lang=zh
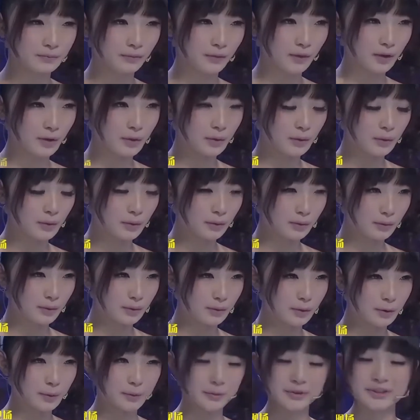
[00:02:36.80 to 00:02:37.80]
怎么办？
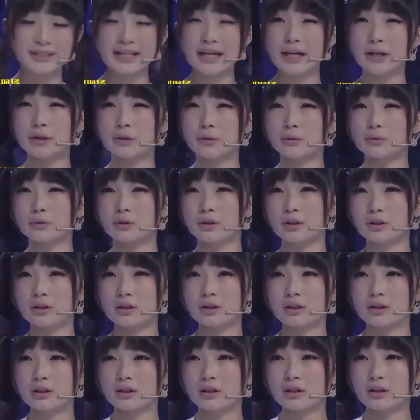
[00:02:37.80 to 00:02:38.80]
我不在乎，
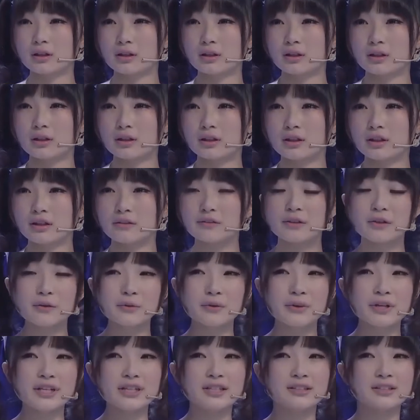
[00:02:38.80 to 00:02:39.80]
因为
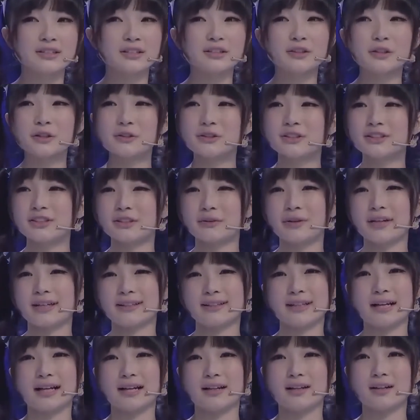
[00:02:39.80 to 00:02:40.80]
我已经够喜
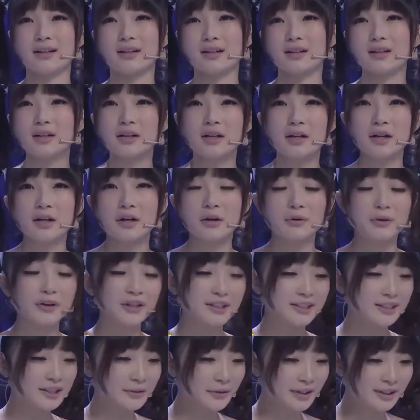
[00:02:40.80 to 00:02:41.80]
欢他了。啊，我
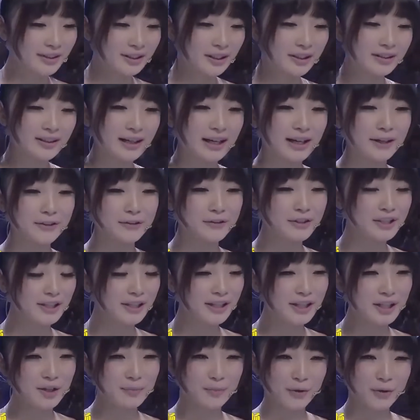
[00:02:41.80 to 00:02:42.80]
喜欢到他就是
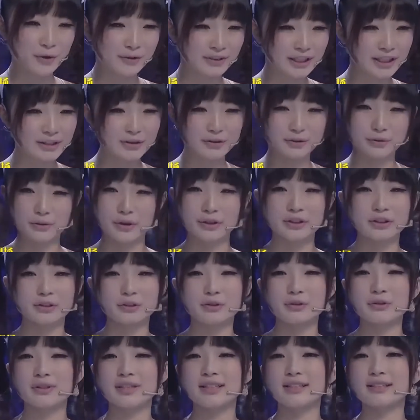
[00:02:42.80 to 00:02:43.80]
可以包容他所有的
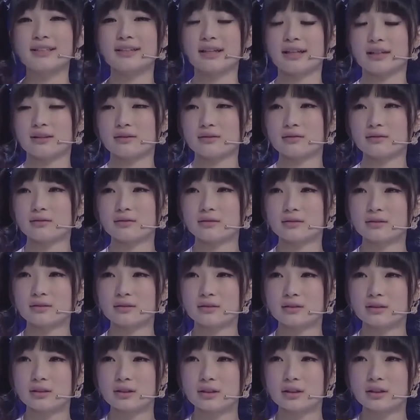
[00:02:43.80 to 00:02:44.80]
缺点。那如果
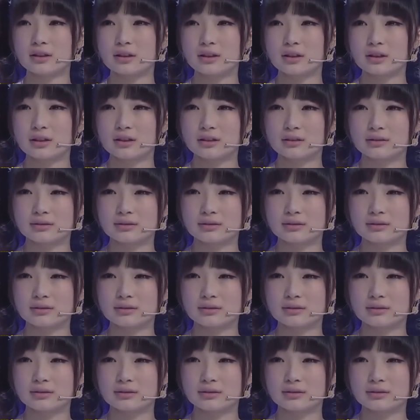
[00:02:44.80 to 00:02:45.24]
他说我只能